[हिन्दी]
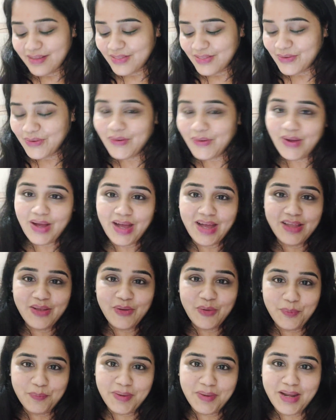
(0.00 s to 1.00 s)
तो आई
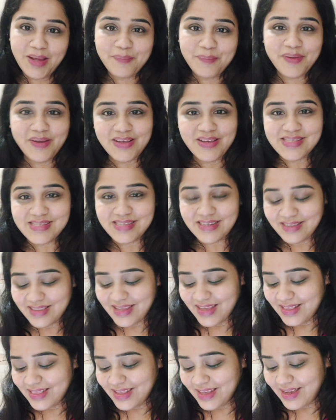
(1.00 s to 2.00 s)
होप मैंने आपका आंसर
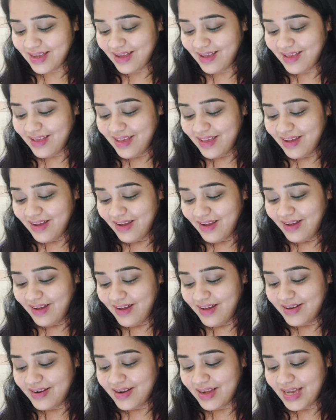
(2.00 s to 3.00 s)
दे दिया
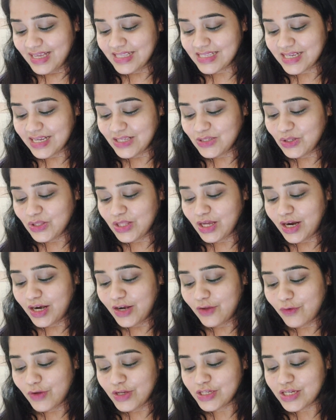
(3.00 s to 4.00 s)
और आज का जो
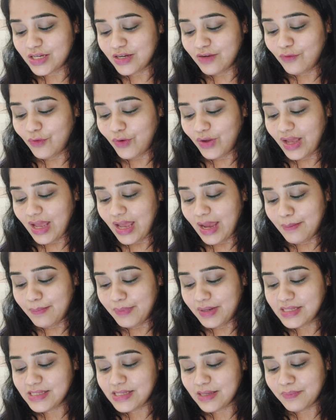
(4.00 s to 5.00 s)
थर्ड क्वेश्चन है वो है
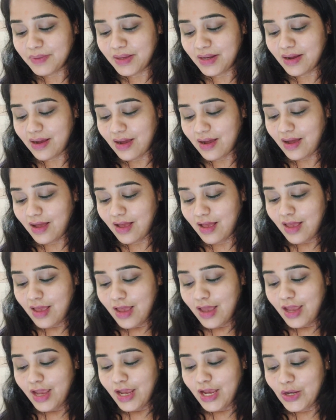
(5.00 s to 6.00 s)
एमडी समीर का
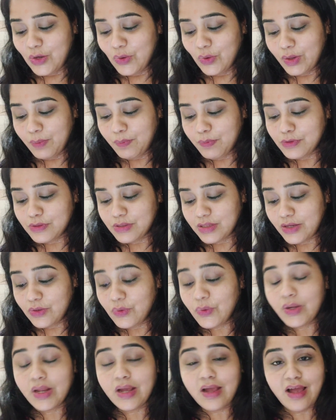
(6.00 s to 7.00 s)
इन्होंने
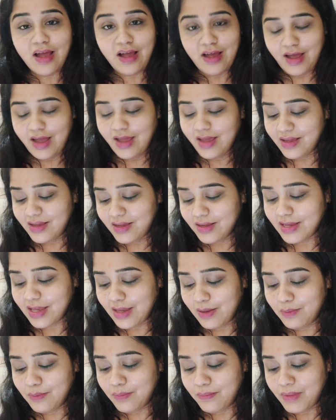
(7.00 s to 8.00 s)
इन्होंने कहा है
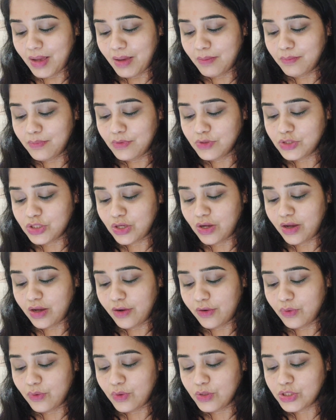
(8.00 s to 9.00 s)
कि मैम मुझे
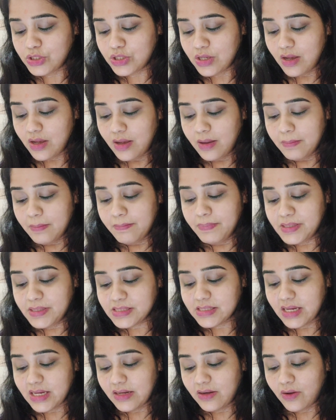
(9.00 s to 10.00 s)
हर रोज़
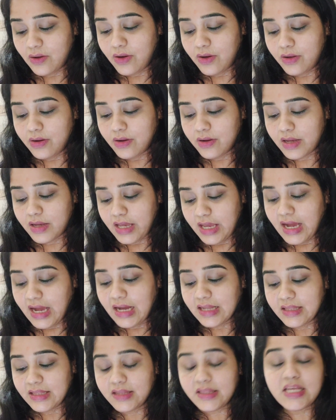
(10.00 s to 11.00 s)
बिस्किट और की
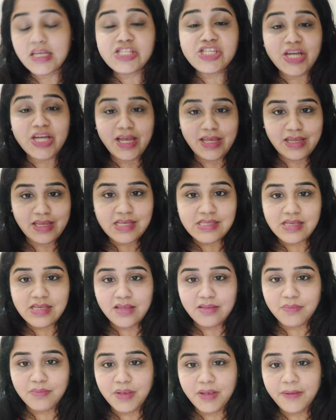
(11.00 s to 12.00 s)
आदत है चाय के
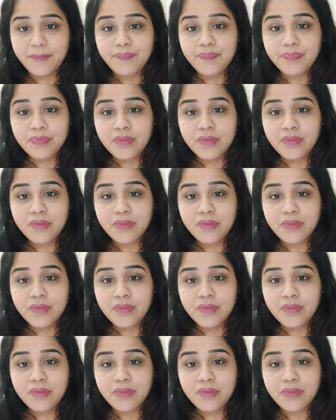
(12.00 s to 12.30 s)
साथ में